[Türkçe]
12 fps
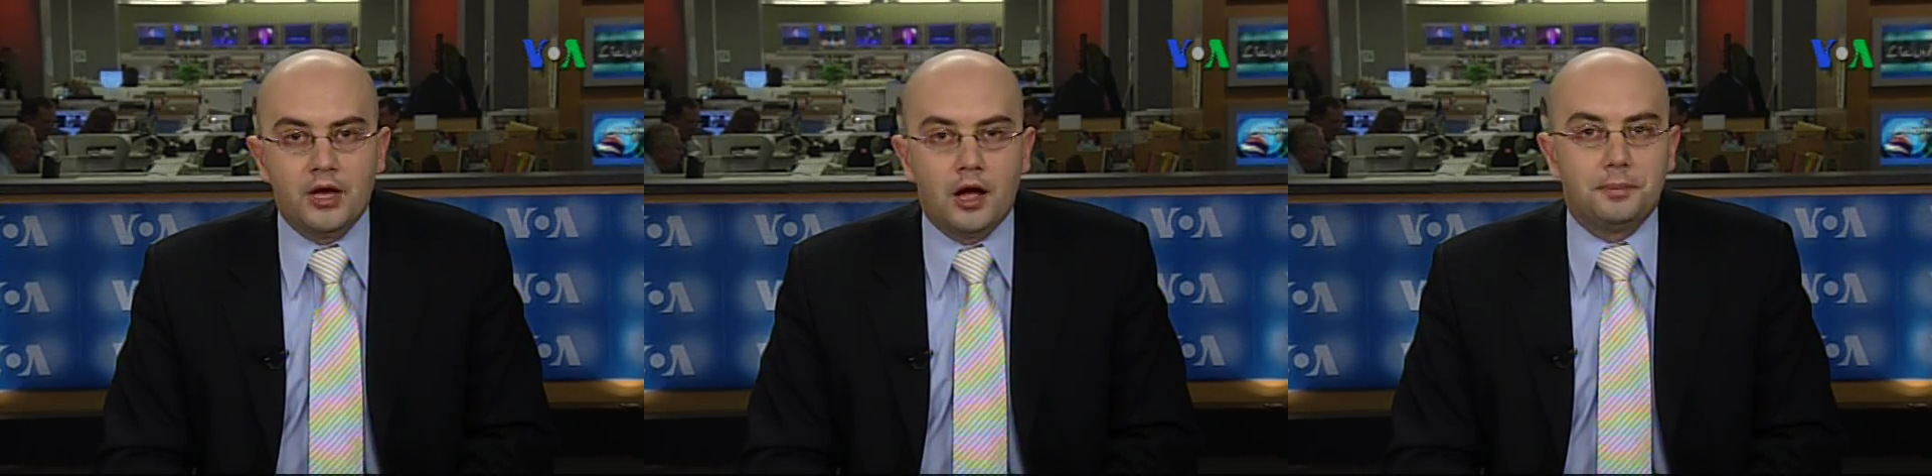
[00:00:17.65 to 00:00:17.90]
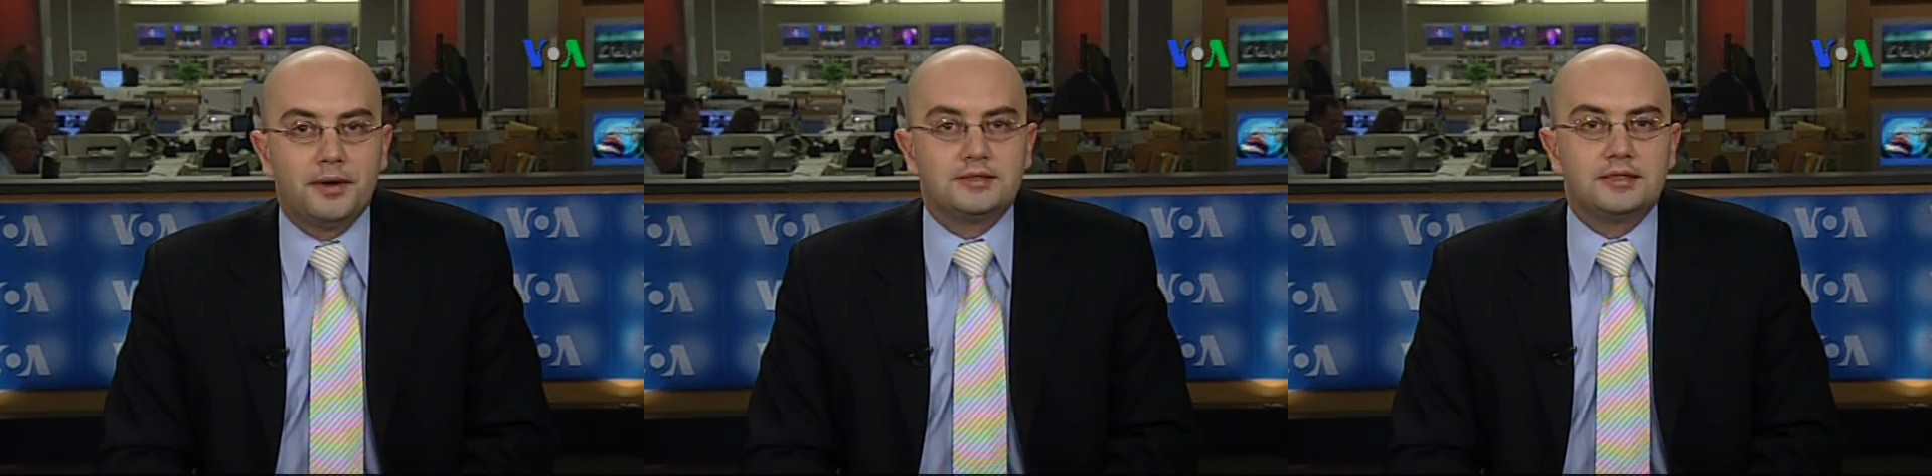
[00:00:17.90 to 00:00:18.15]

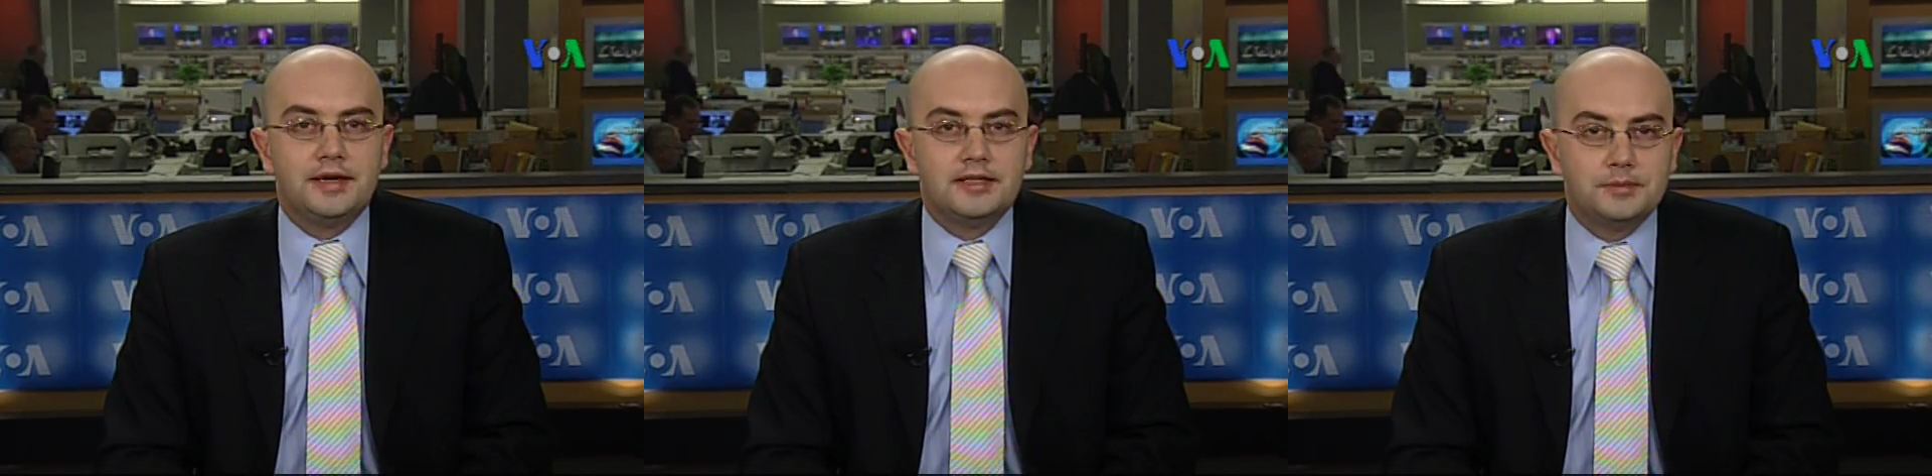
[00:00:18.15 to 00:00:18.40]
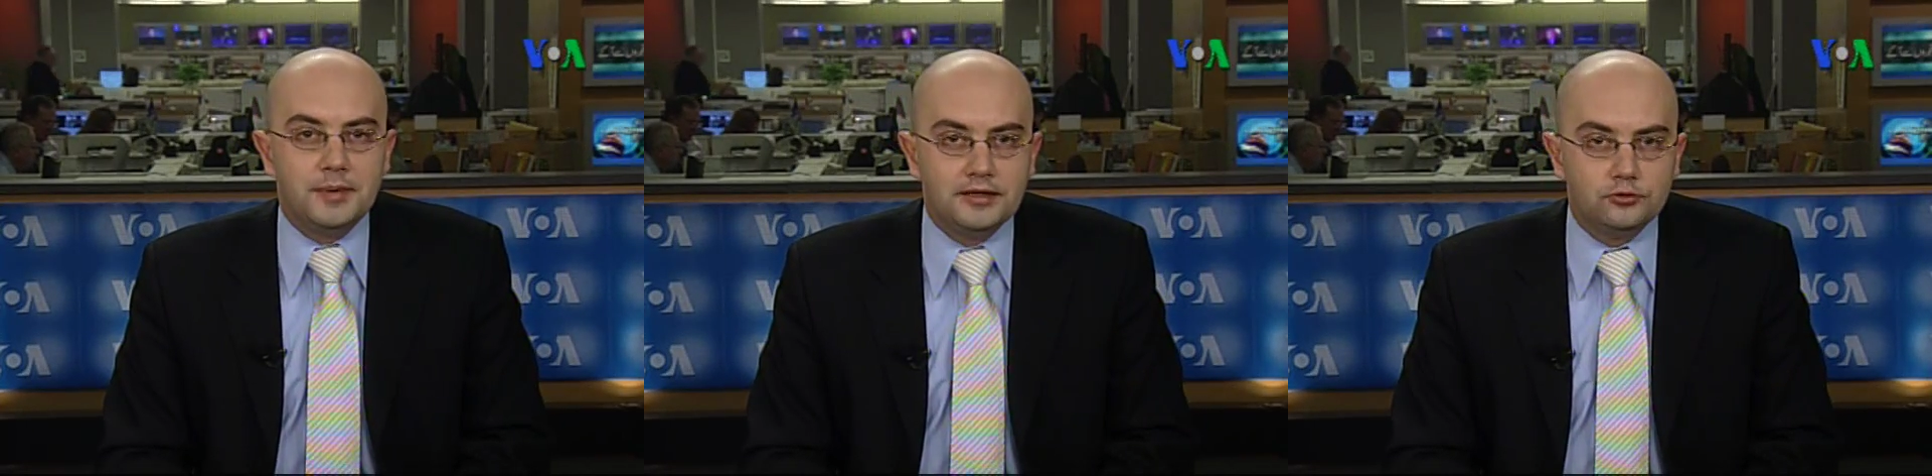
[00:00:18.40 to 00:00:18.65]
Alpaslan
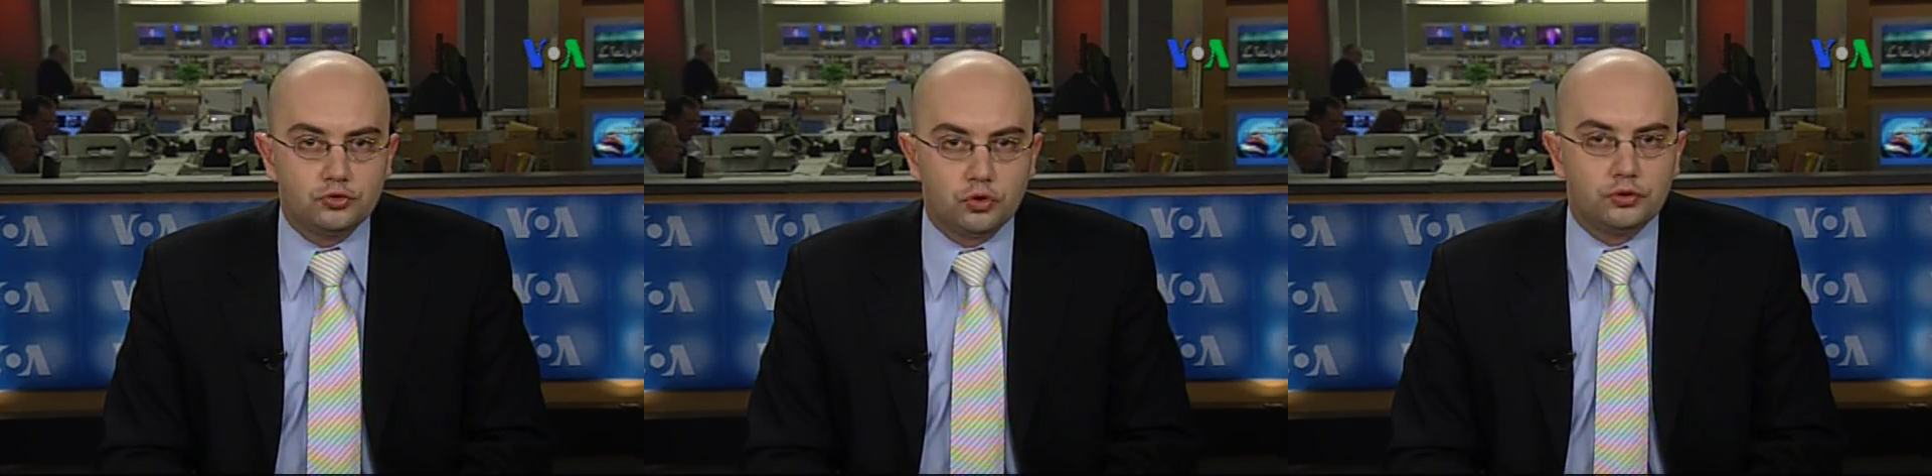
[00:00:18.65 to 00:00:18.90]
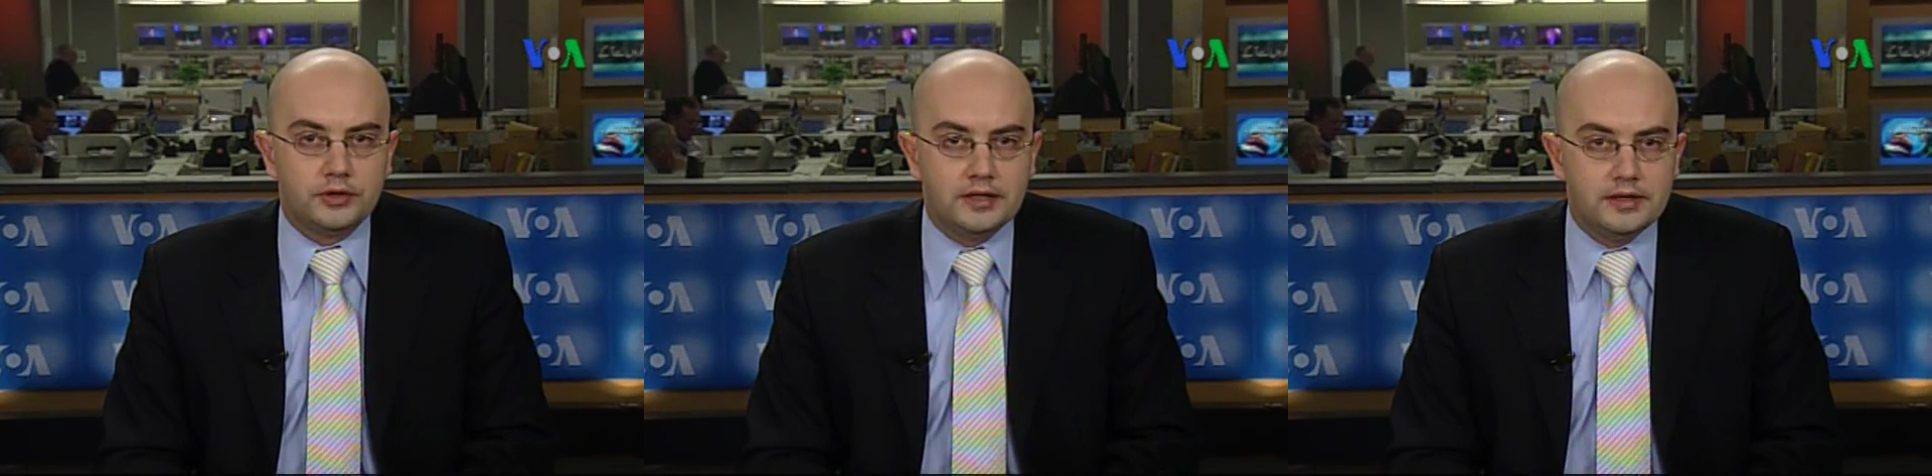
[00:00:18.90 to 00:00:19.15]
Esmer'in
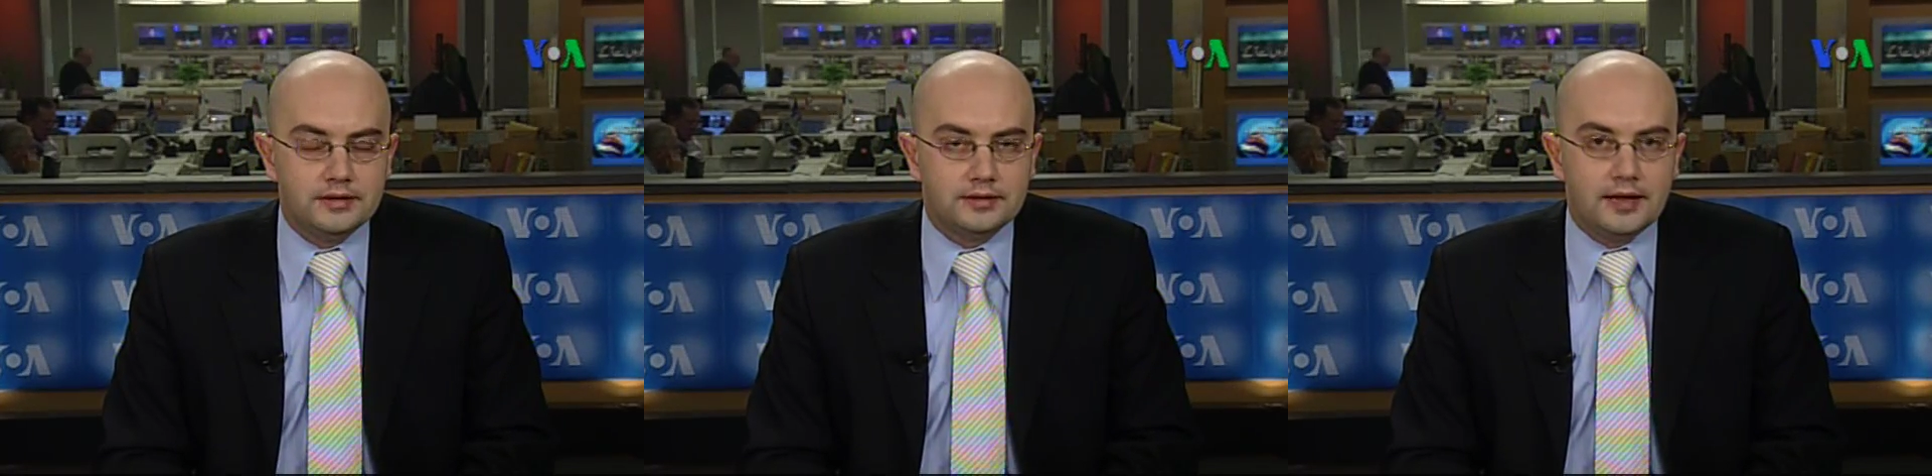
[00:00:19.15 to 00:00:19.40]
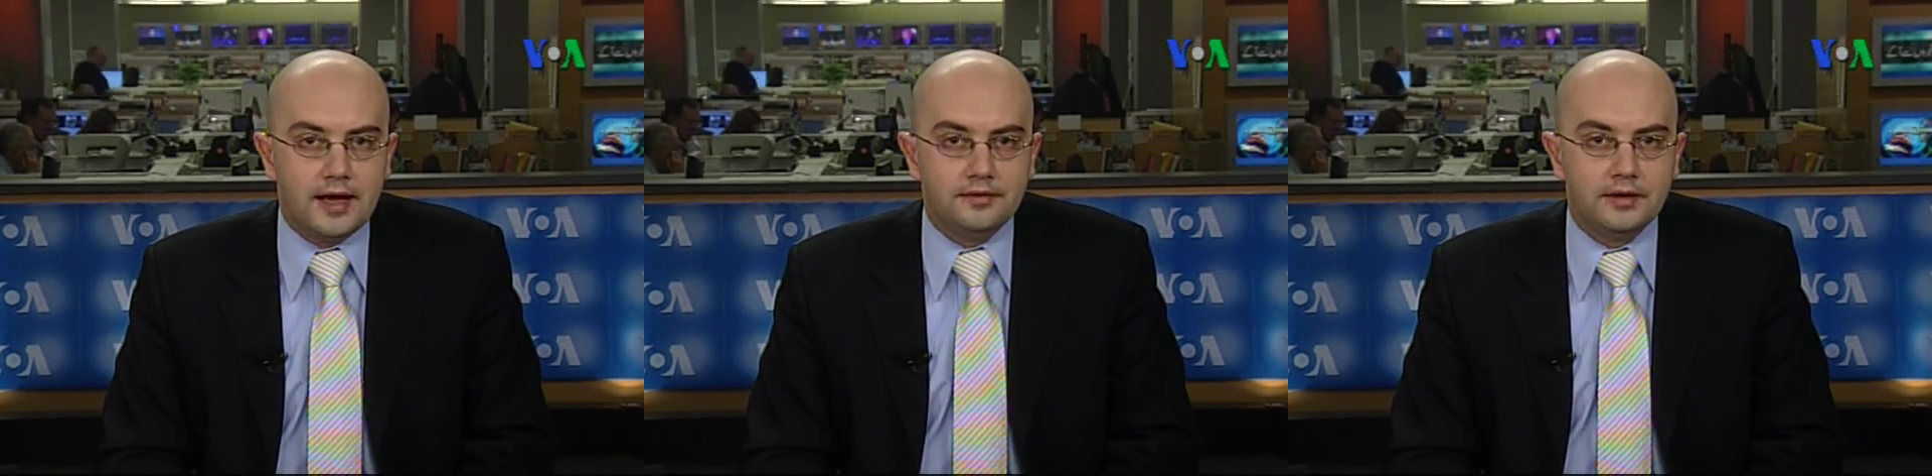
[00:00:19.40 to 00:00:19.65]
sorularını
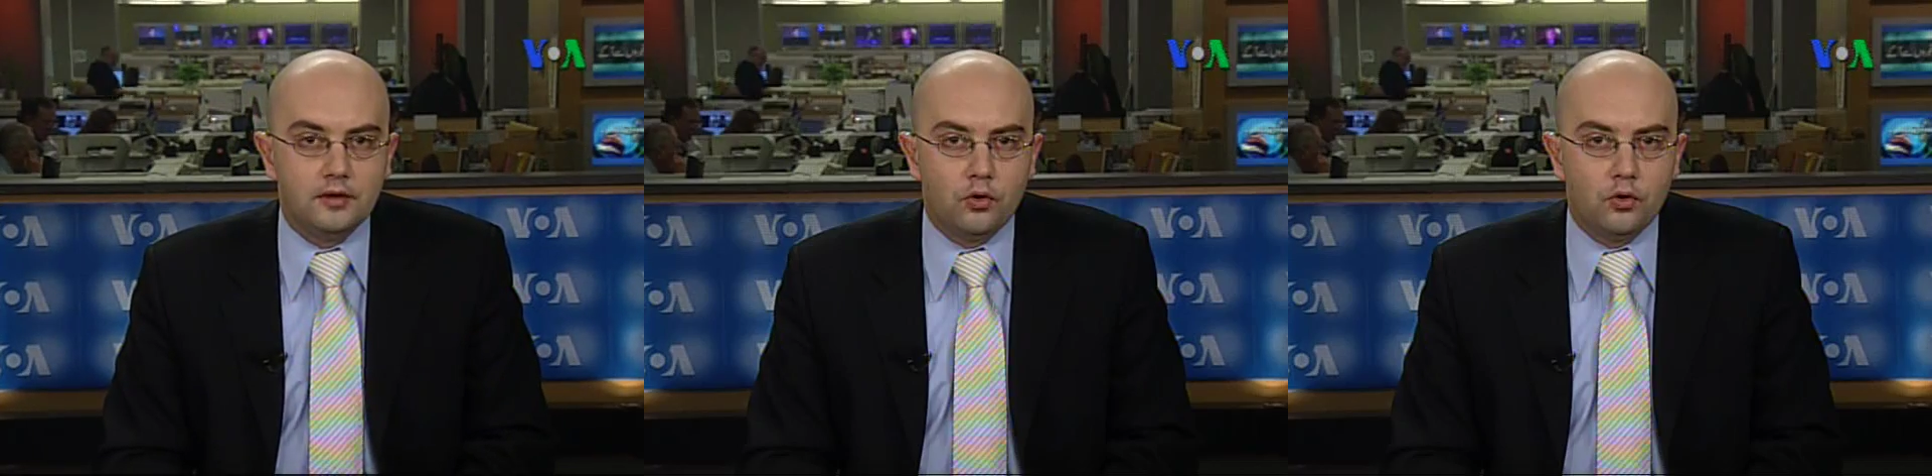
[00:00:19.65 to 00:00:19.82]
yanıtlayan